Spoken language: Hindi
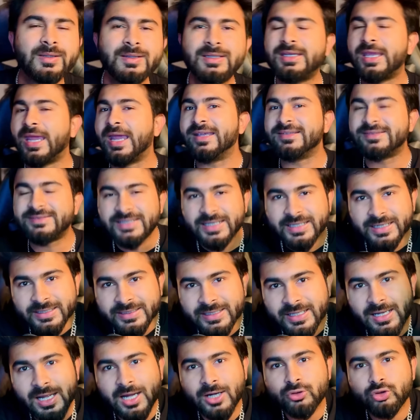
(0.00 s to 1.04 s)
कैसे एरिक
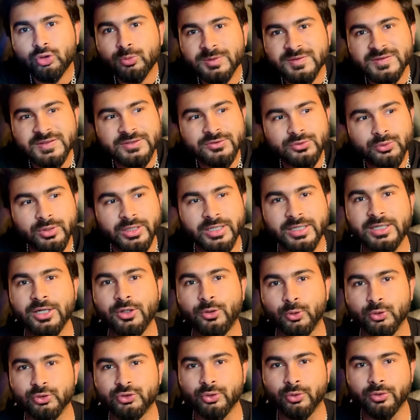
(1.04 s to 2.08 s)
टेनहाग तुम इस चीज़ को देख के
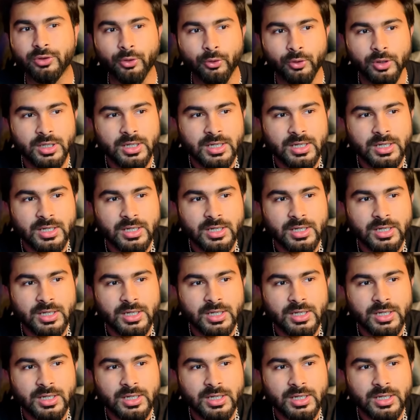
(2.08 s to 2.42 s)
खुश होते हो